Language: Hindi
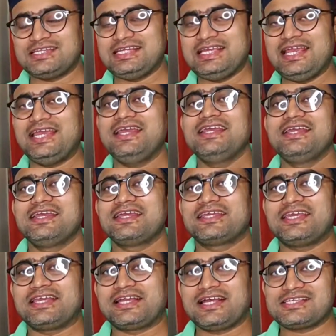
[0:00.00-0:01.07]
इसलिए
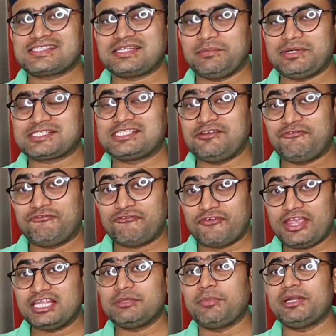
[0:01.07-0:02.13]
कि कस्टमर से
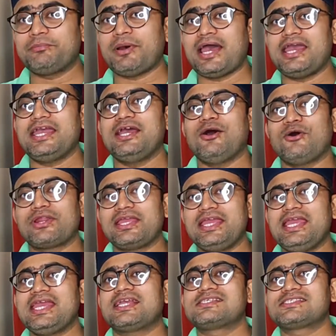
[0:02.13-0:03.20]
फेथ बन पाए और
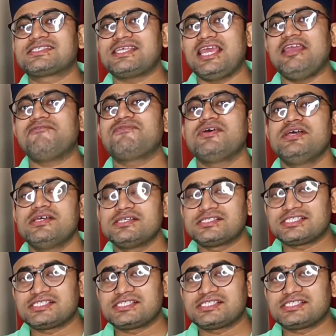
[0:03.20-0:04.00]
एक सेफ